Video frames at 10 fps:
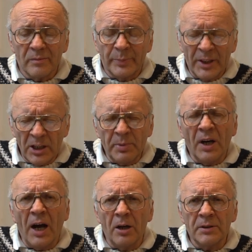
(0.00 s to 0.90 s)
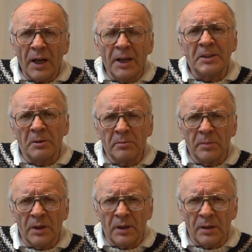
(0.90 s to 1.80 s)
пренебрегают
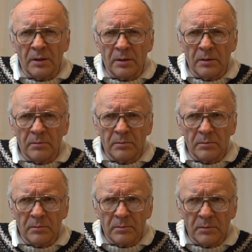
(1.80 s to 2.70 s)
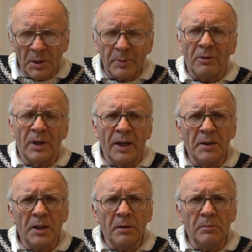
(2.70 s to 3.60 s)
этим э,
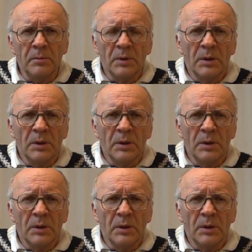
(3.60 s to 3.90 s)
направлением,